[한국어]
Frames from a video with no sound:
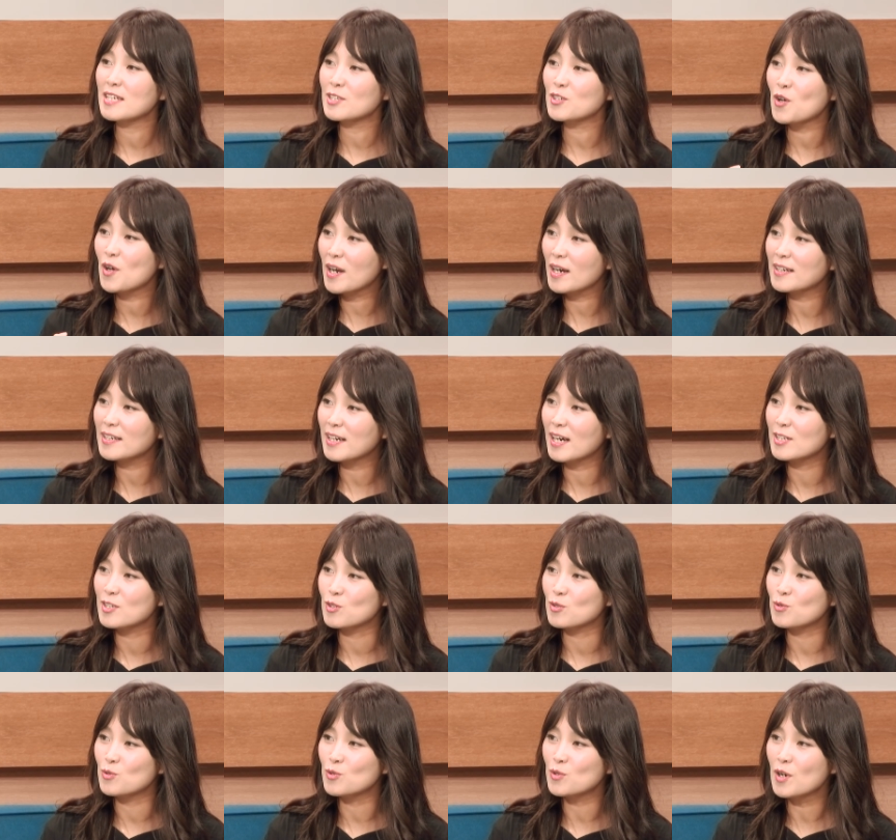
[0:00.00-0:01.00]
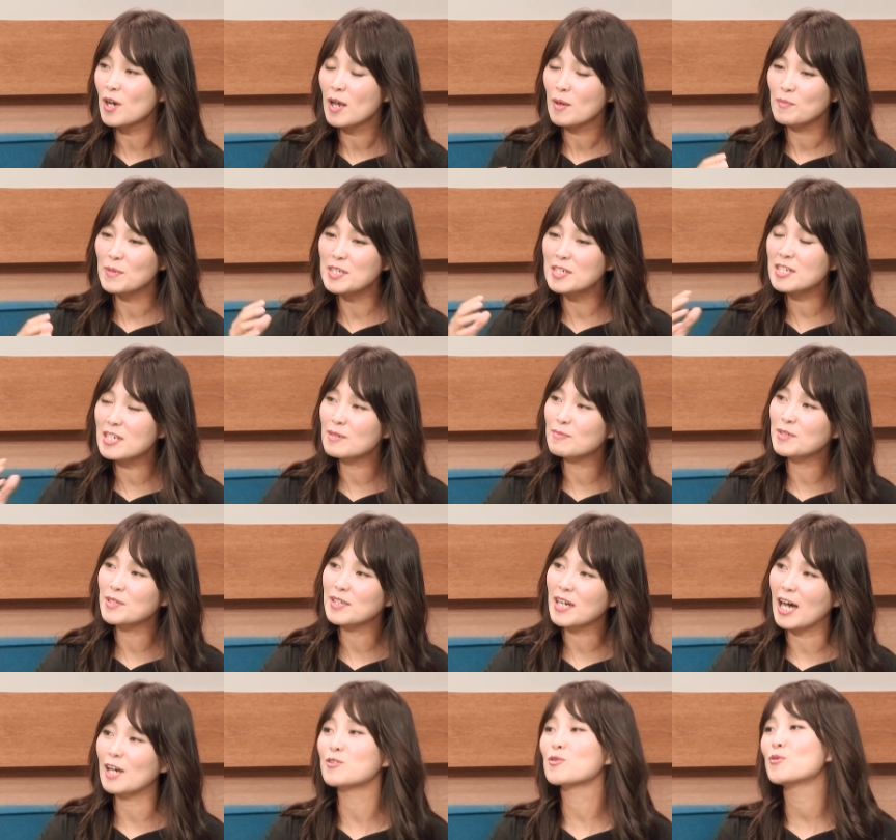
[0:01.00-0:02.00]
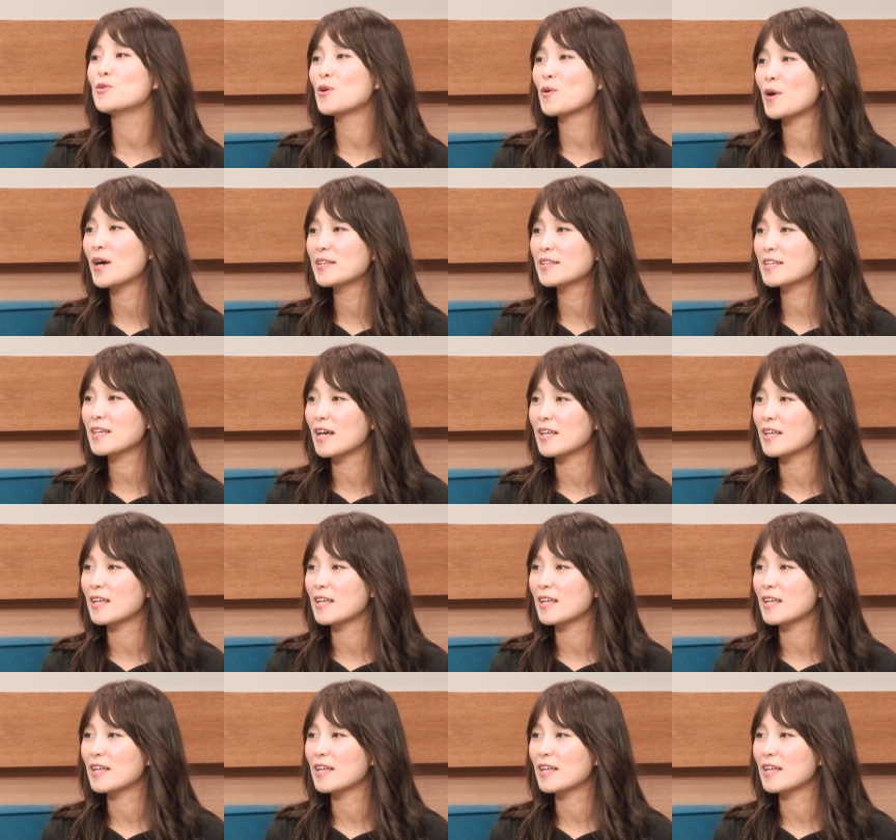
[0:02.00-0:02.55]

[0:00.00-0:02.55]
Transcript: 음. 철학을 가지고 음. 민심을 가져오려고 하는 게